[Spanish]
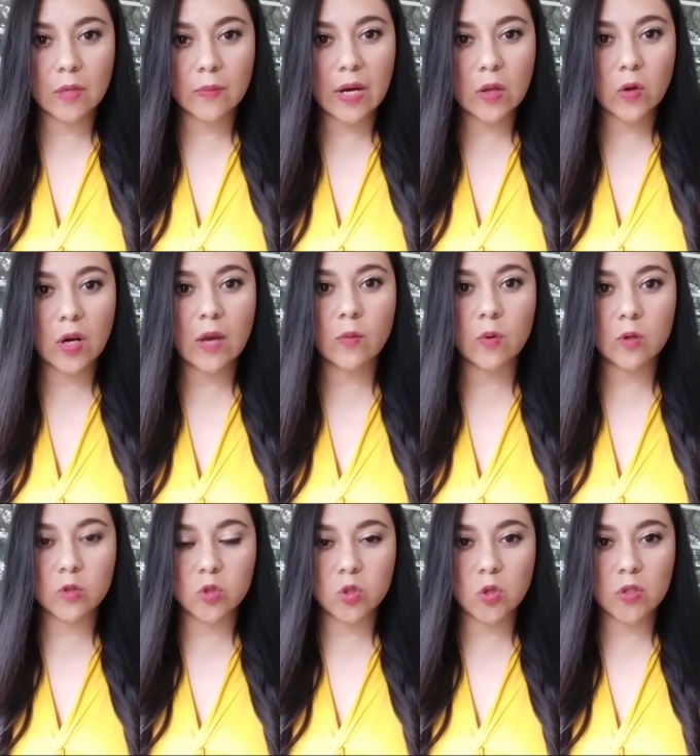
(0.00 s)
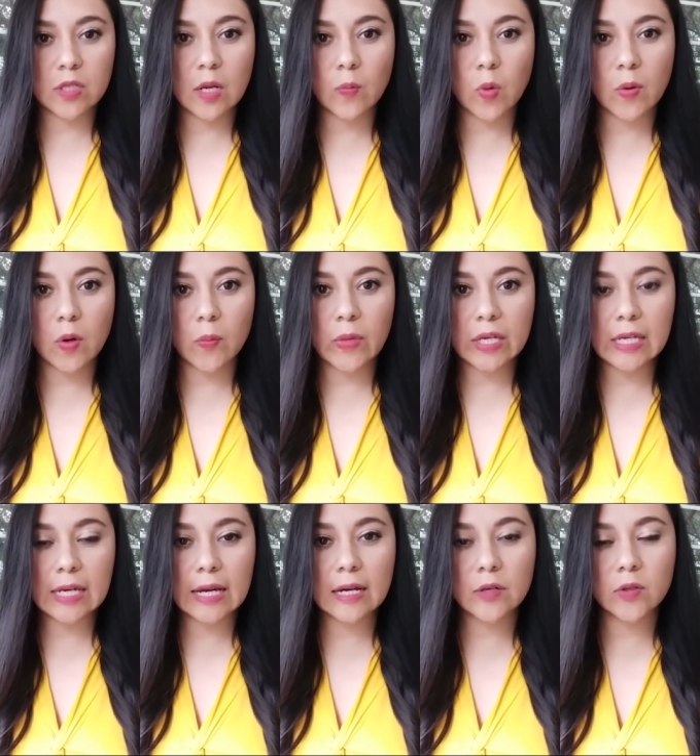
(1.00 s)
llamado La evolución del pueblo
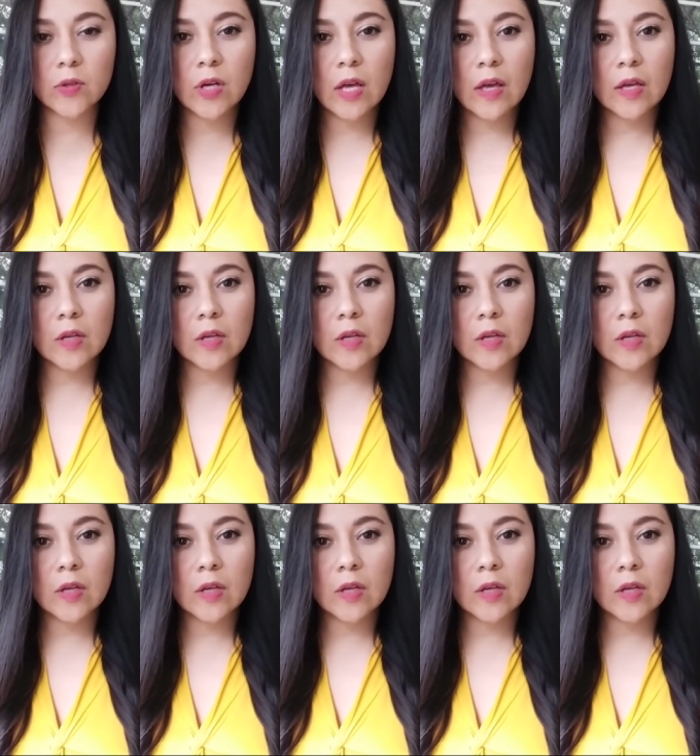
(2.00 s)
mexicano,